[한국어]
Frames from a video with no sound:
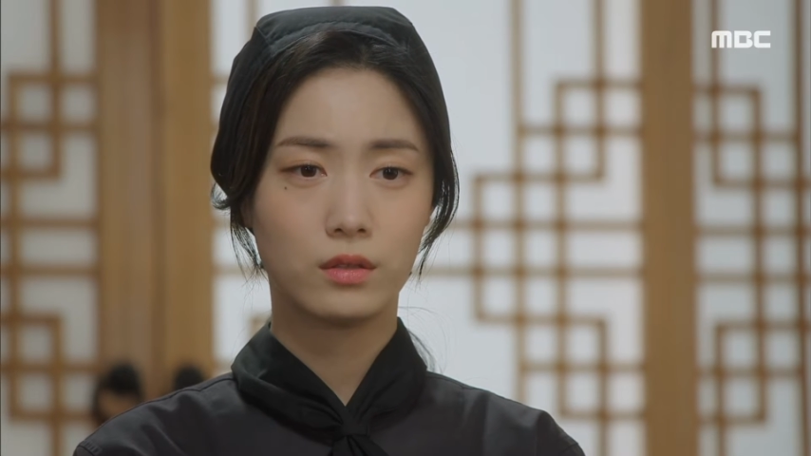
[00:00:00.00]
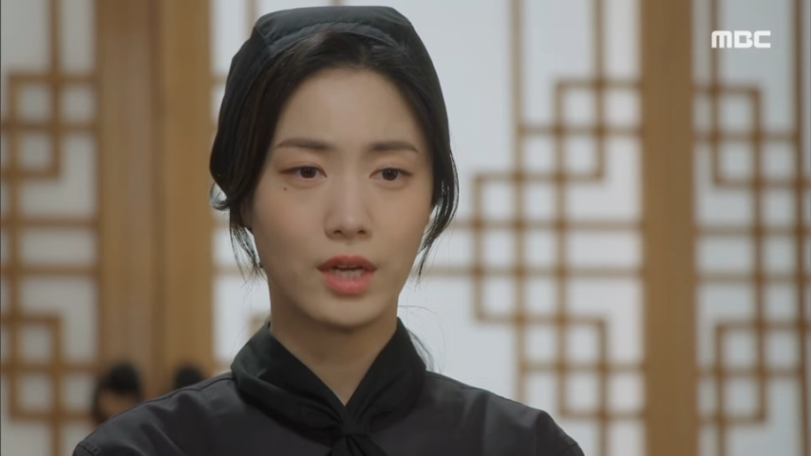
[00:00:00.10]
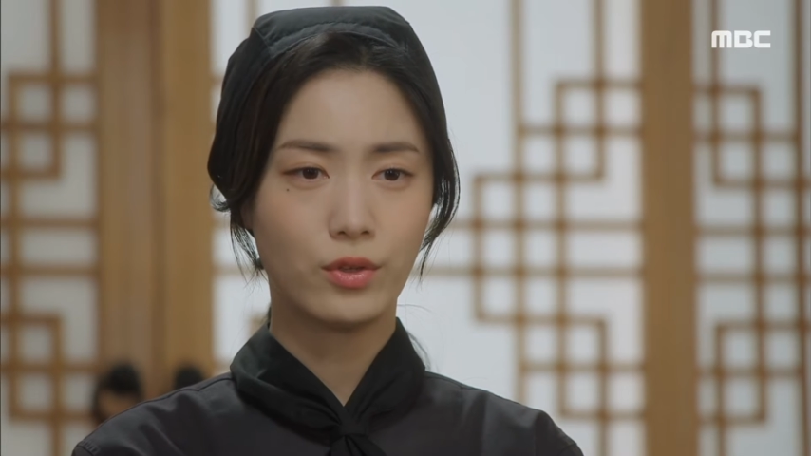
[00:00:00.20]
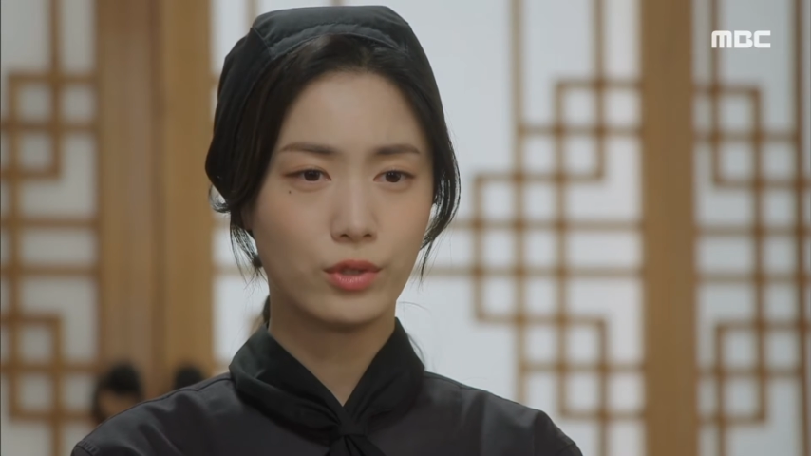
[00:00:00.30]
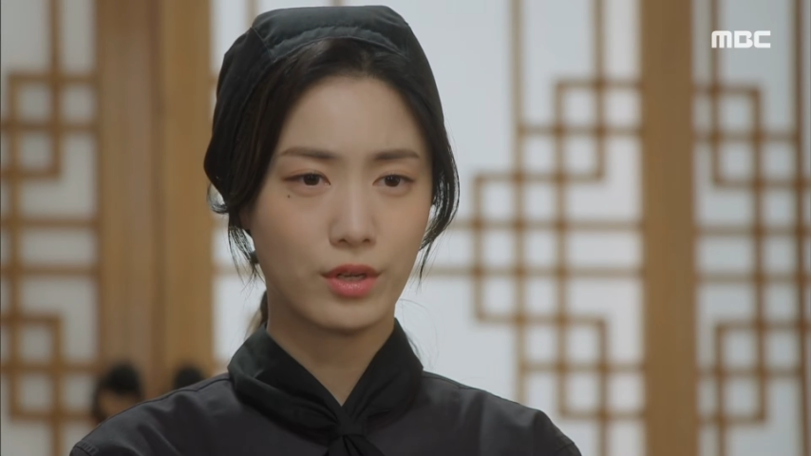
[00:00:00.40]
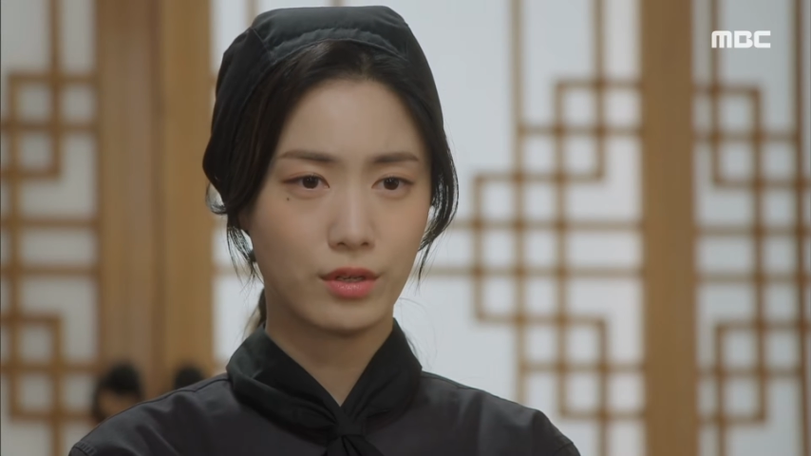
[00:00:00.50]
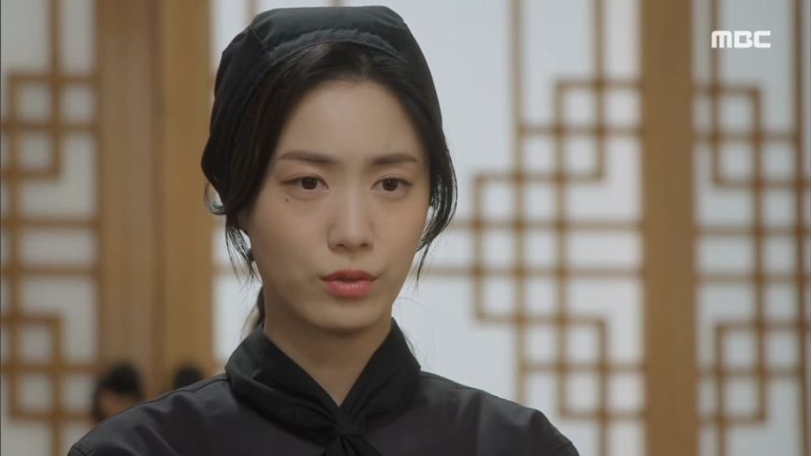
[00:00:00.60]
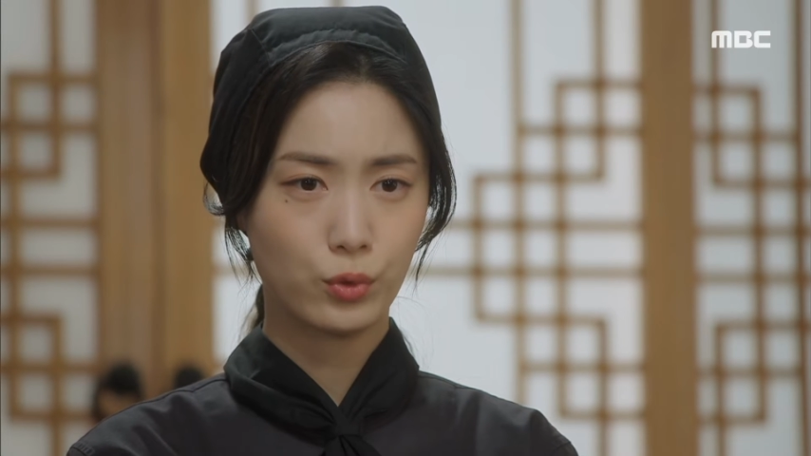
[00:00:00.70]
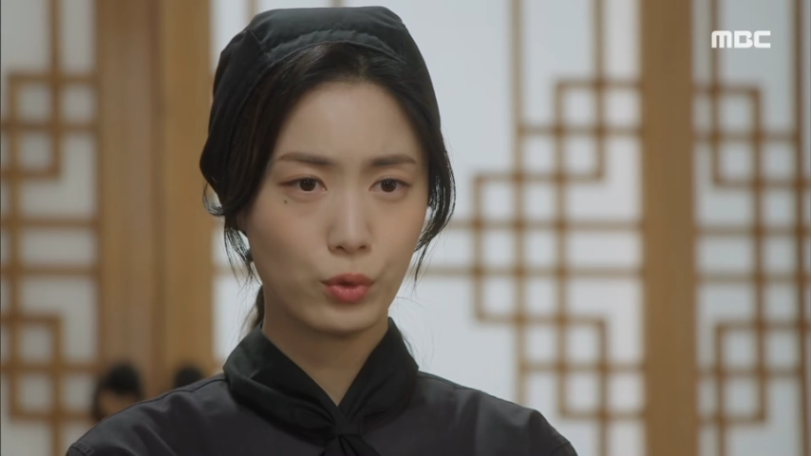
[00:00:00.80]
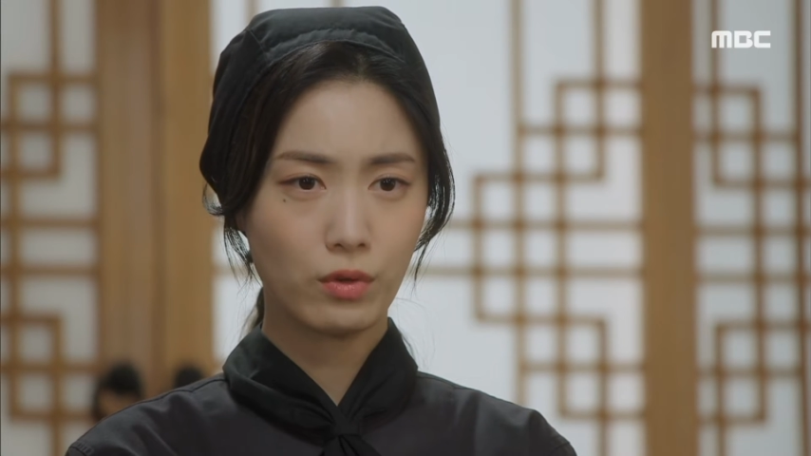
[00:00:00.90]
양녀
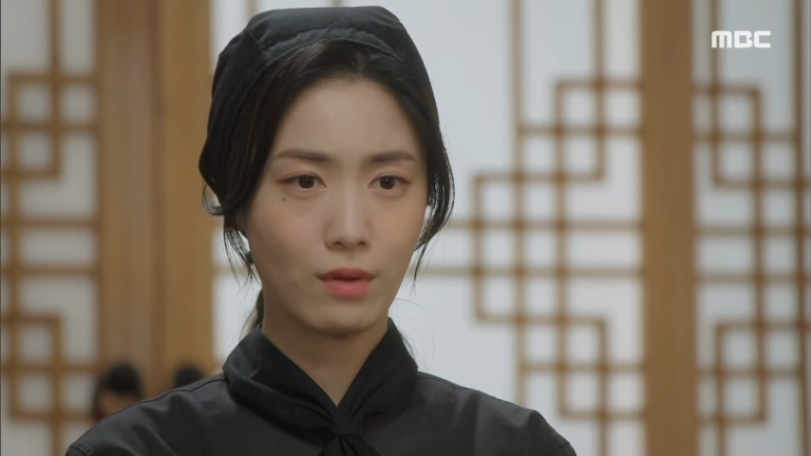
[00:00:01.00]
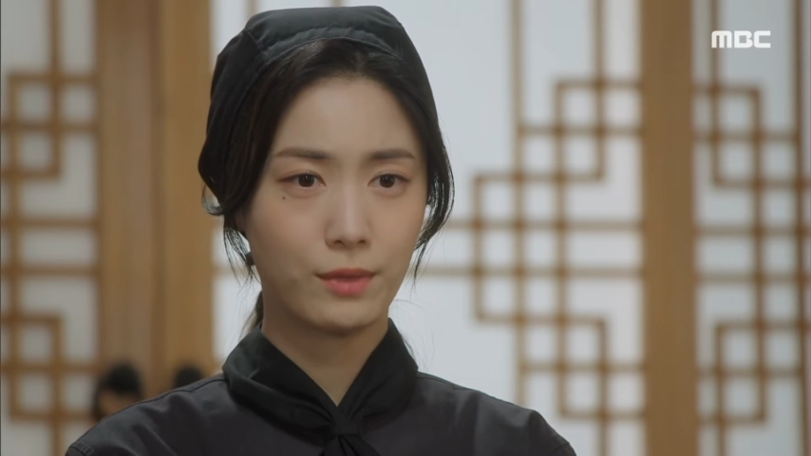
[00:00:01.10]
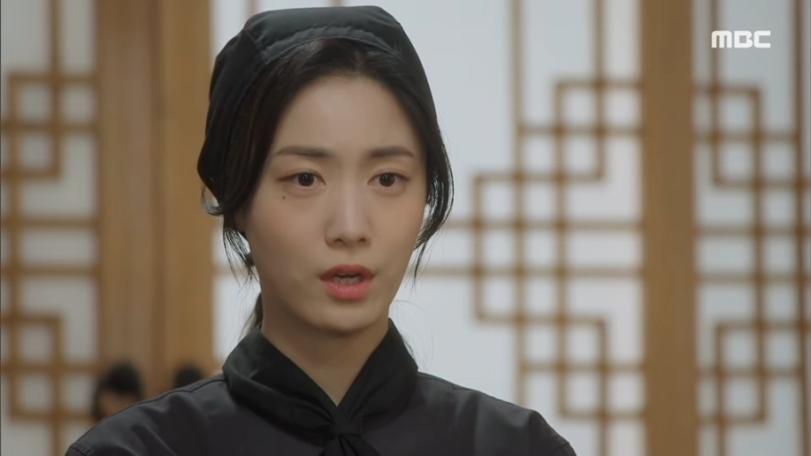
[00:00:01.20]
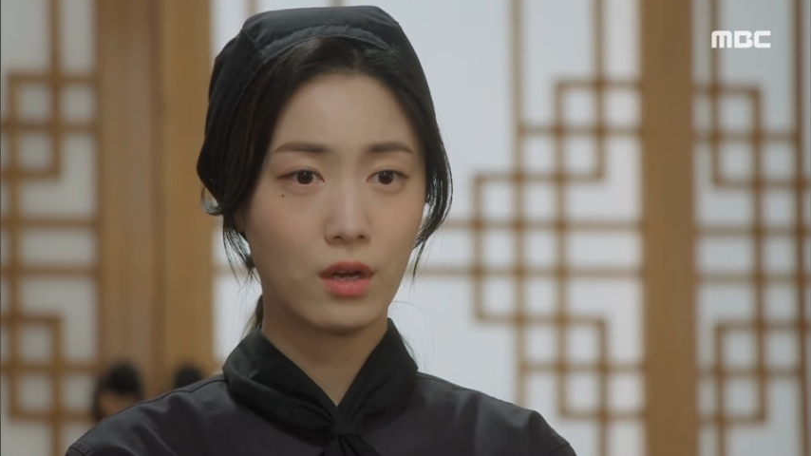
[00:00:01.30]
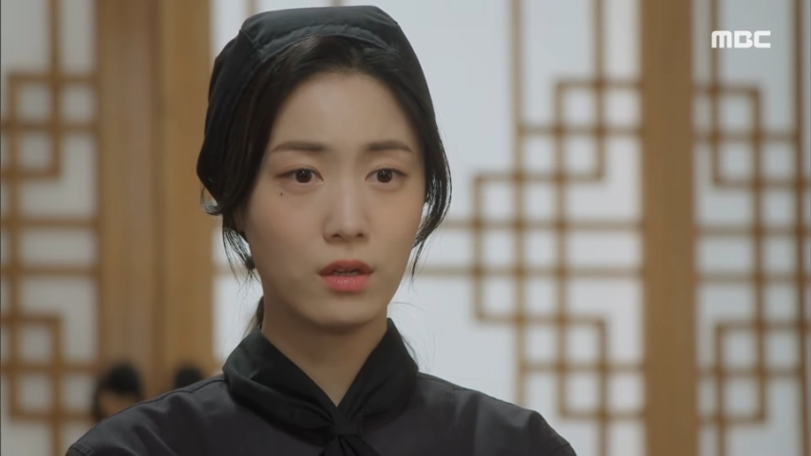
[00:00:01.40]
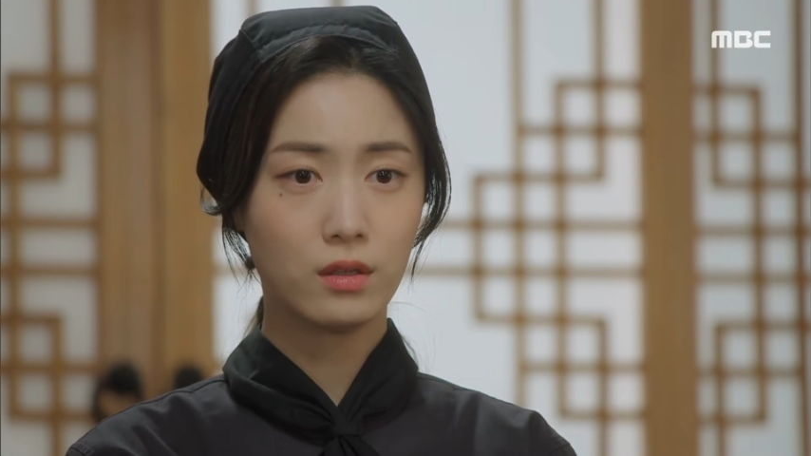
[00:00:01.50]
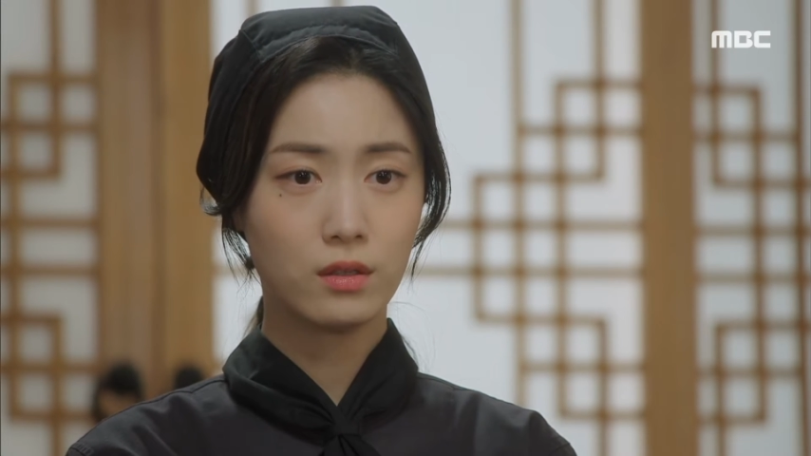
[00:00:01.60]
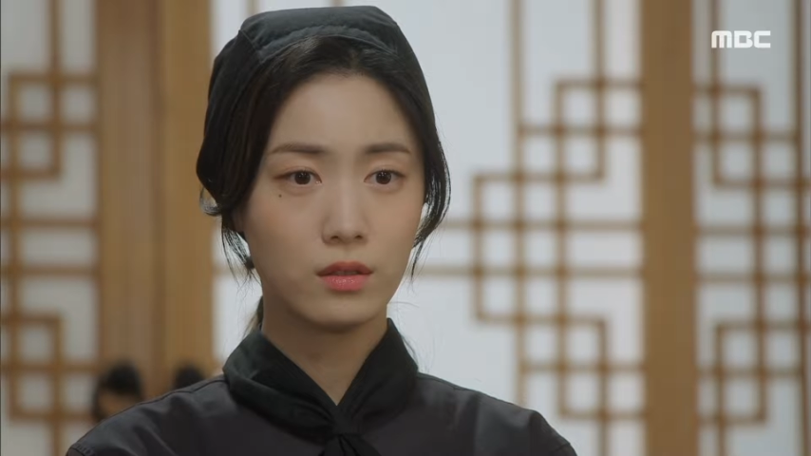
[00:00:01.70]
자리에서 쫓겨납니까?